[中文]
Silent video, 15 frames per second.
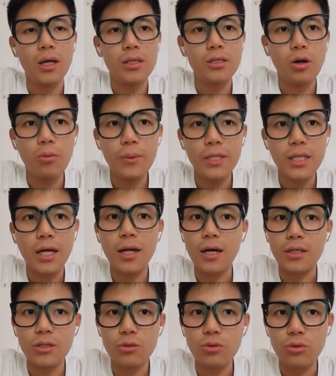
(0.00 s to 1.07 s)
有比赛
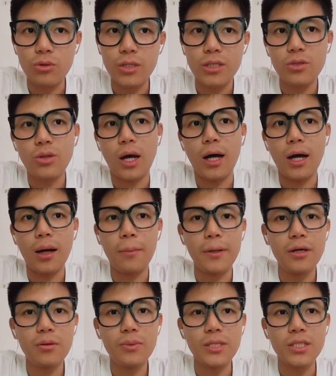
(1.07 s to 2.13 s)
了就努力去打，没
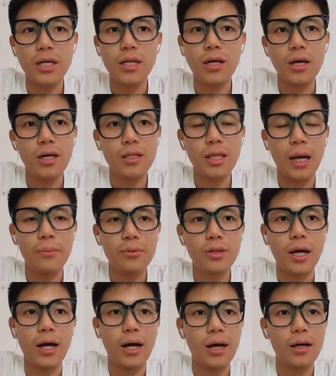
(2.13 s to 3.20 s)
有比赛呢，打不
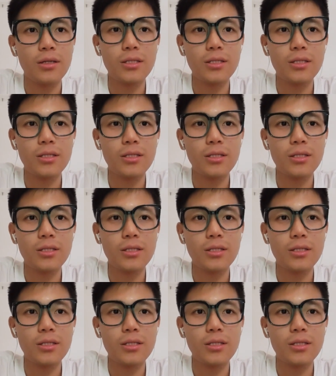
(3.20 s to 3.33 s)
打、